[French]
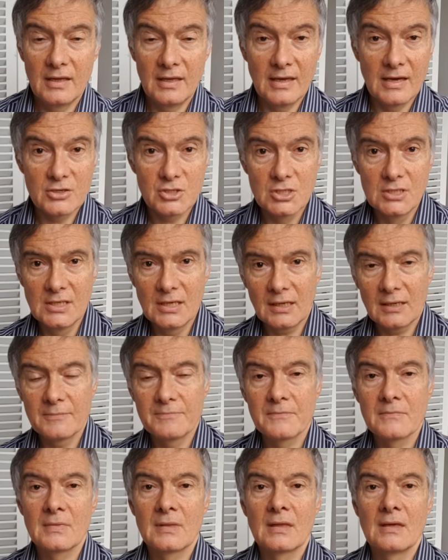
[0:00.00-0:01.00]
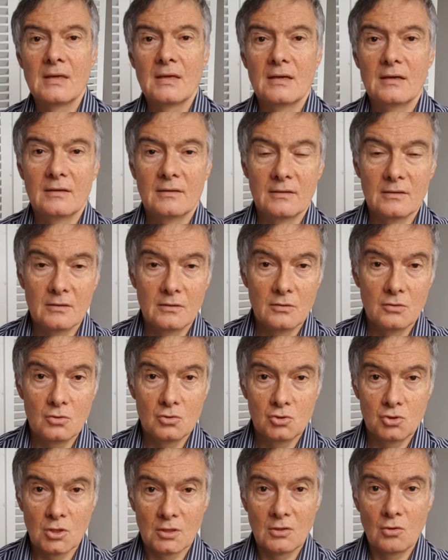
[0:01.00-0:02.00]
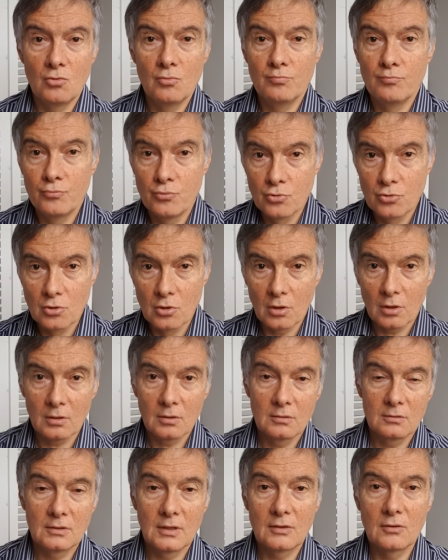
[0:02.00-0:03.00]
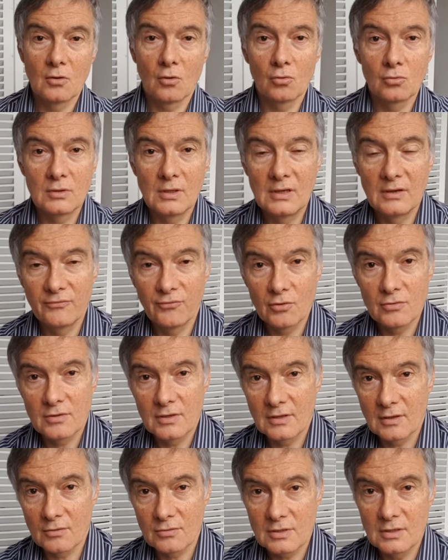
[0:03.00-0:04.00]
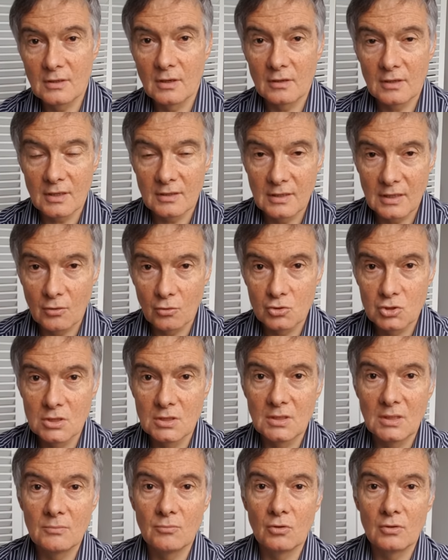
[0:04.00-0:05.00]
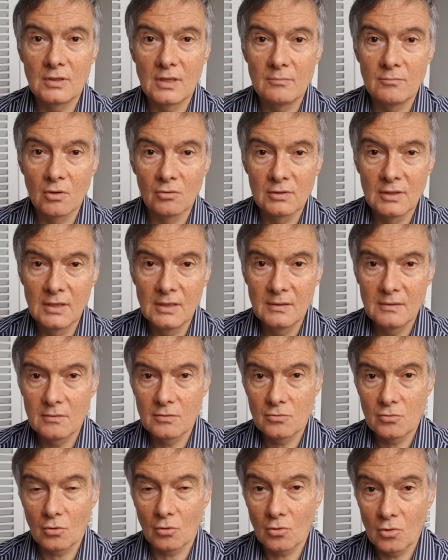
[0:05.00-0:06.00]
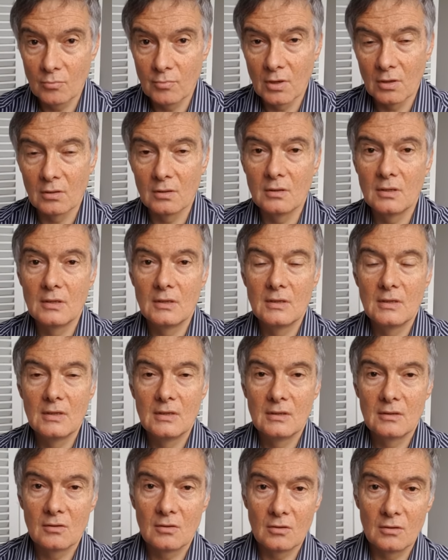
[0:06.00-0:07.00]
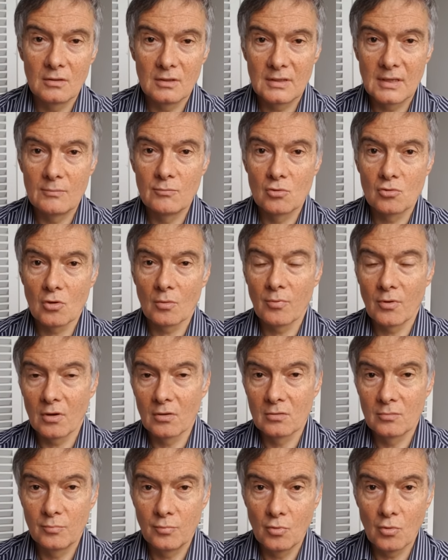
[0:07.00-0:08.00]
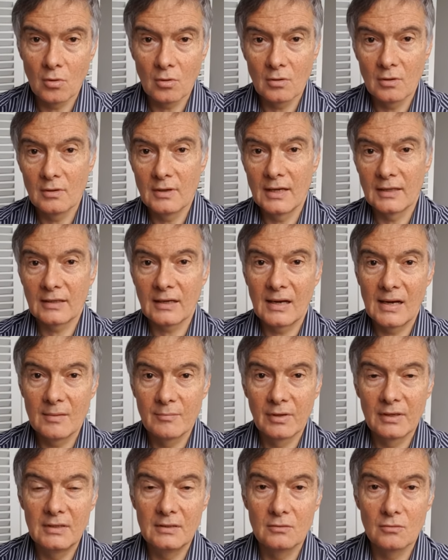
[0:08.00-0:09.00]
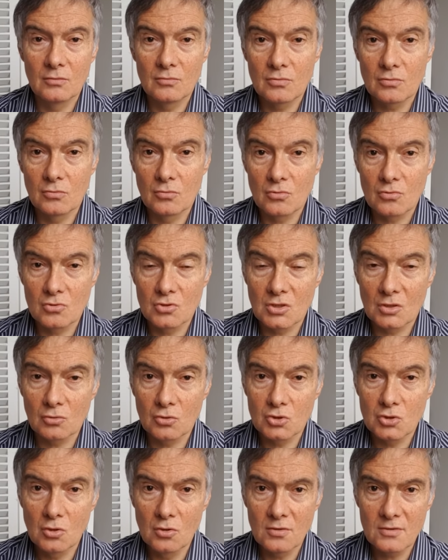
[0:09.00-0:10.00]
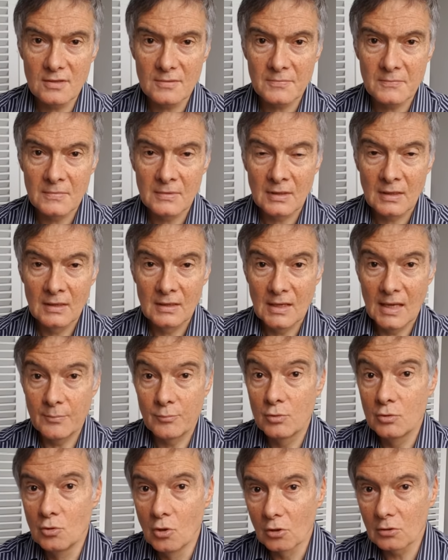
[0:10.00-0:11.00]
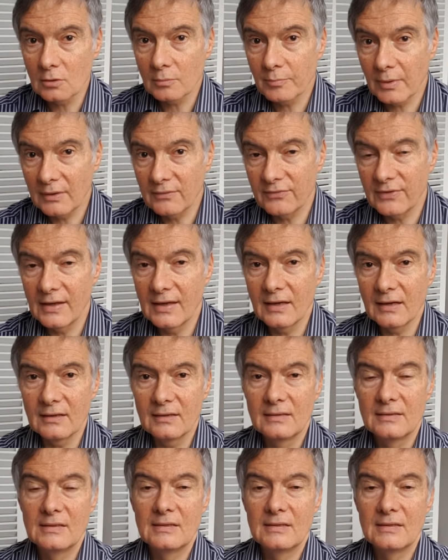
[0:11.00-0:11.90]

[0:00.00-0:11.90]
et agir. Euh, j'en ai eu plusieurs, d'ailleurs, au téléphone ces temps-ci, dans le cadre des coachings qui m'ont été demandés, sur comment, quelles mesures prendre pour euh, être à l'abri de, ce genre de choses. Et puis d'autres préfèrent